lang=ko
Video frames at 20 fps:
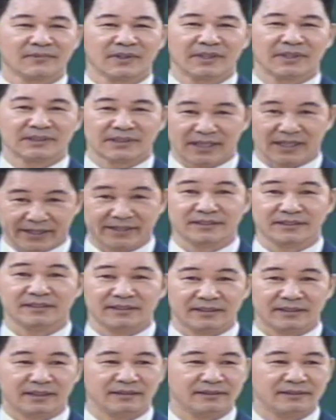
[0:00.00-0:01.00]
그러니까
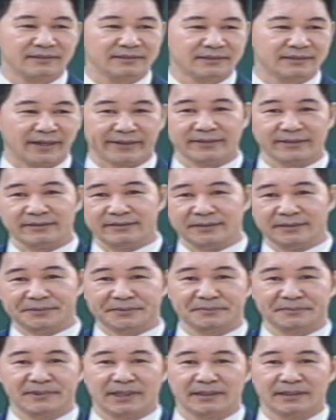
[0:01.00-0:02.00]
사계들이라. 사계를 넣어
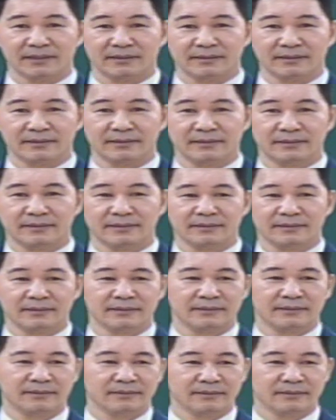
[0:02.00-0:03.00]
입습니다.
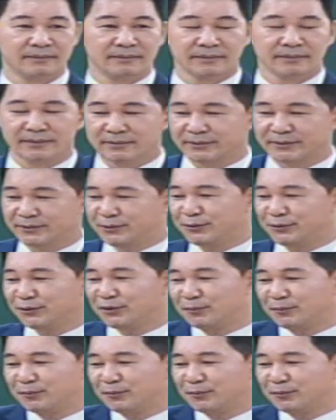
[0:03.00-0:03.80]
그래서 휴고